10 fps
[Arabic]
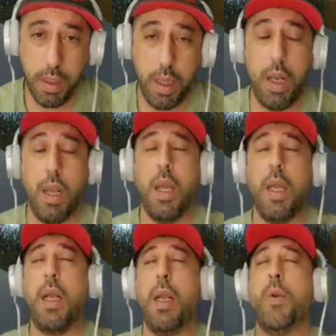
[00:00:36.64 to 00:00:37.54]
الله
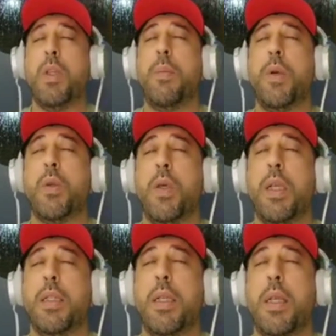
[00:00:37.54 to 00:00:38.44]
يرحمه ويتغمد روحه
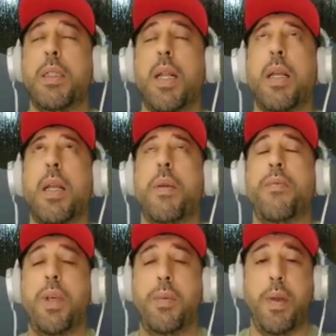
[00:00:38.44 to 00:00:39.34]
الجنه، ان شاء الله يا رب
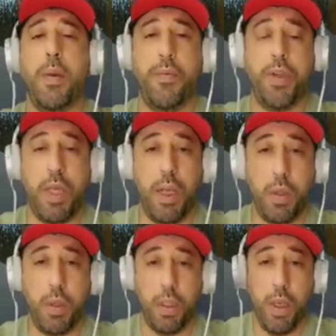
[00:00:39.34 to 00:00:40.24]
في في جانبك،
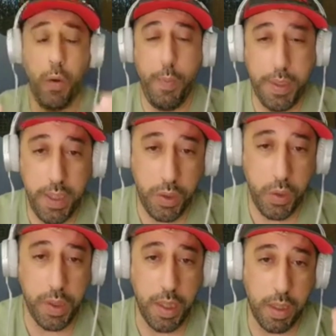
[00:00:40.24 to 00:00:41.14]
وبعدين شو
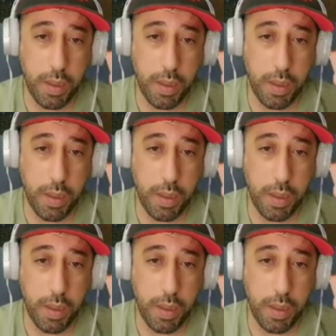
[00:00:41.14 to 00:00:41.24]
صار؟